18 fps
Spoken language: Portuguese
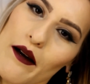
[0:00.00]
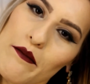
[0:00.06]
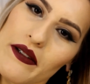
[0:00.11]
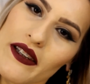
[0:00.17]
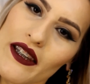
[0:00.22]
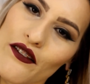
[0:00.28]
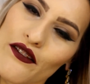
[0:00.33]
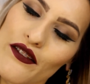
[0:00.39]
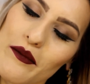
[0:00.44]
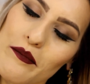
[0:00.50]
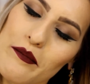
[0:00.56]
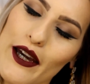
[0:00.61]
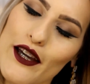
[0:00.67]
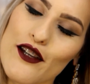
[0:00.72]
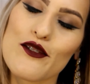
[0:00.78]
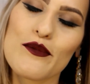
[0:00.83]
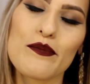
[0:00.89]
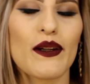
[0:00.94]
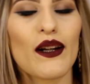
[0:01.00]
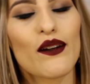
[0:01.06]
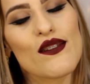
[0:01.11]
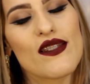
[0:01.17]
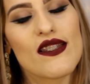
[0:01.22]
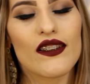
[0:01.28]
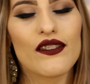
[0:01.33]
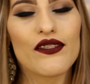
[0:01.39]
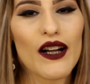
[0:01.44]
a minha fanpage pra
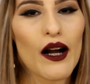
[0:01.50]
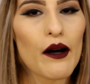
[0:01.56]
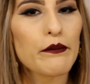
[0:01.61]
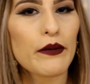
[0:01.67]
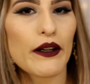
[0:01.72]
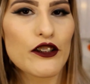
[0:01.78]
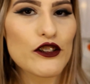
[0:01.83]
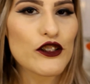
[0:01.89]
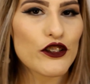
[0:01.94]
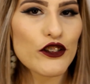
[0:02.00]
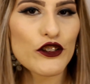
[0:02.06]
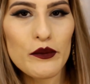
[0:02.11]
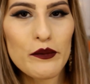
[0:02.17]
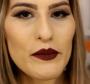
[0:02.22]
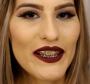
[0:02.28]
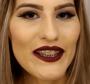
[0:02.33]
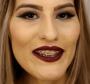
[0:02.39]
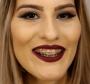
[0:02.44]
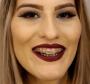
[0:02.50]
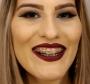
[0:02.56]
você ficar pertinho de mim